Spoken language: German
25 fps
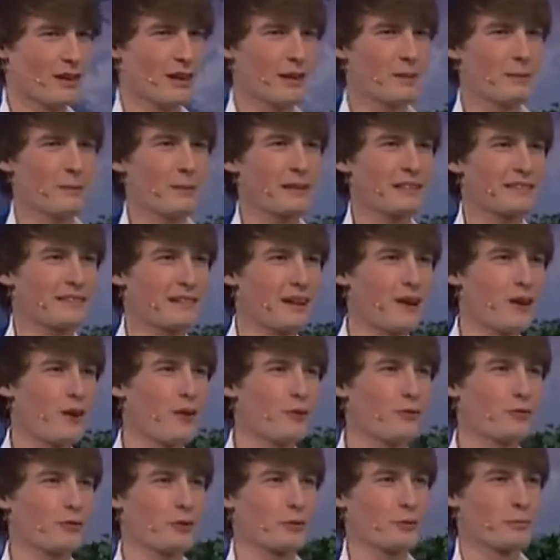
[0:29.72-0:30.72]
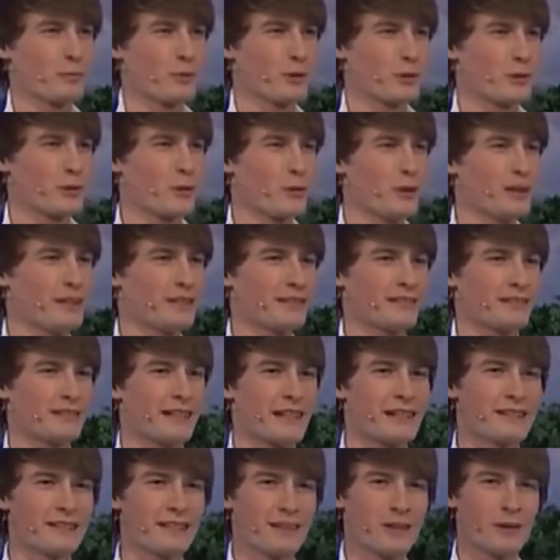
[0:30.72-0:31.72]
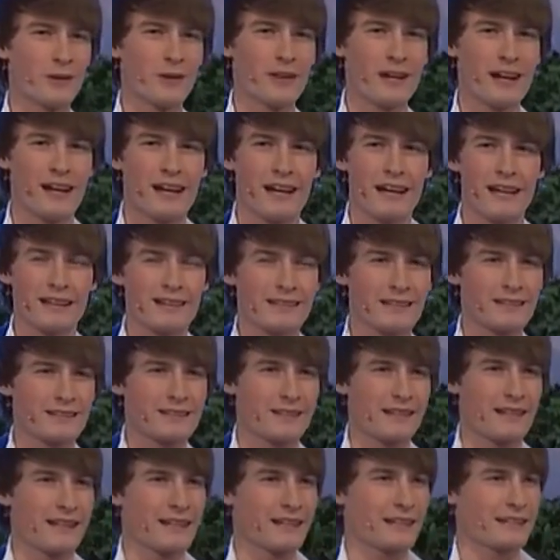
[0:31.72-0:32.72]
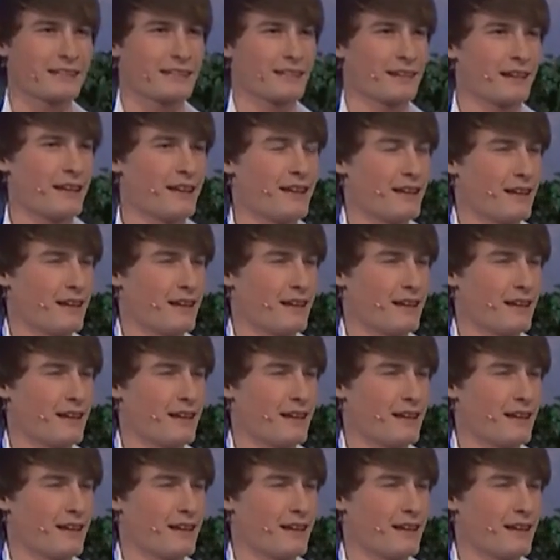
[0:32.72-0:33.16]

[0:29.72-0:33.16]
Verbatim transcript: Ey, passt auf, beruhigt, denkt an euer Herz. Nee, ich.